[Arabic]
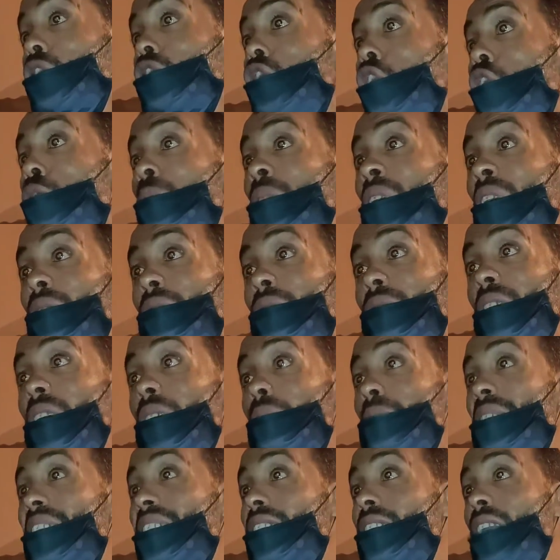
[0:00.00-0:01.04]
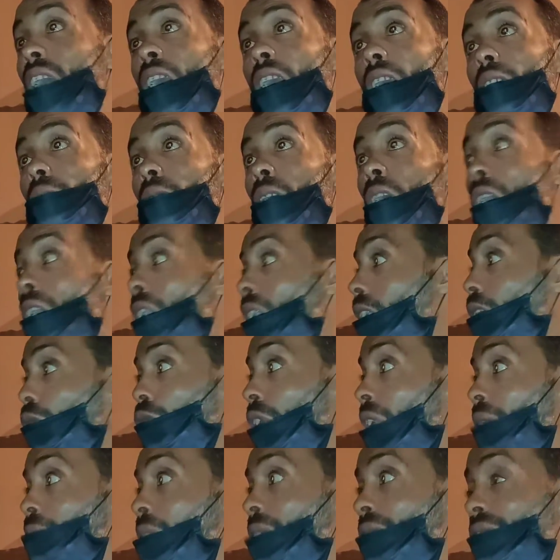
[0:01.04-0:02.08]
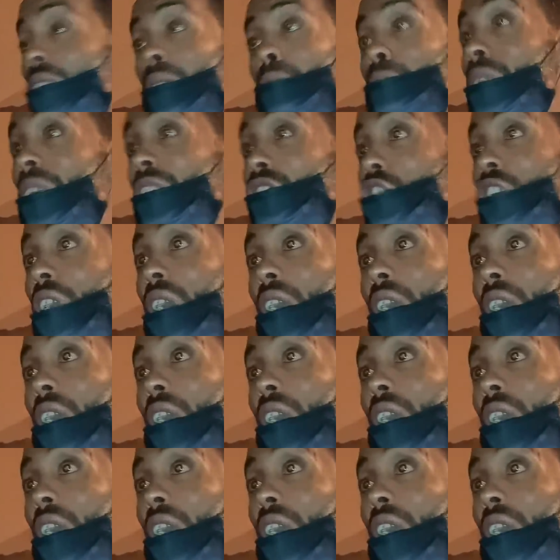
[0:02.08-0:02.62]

مصدومين فيه بزاف والله ما فهمنا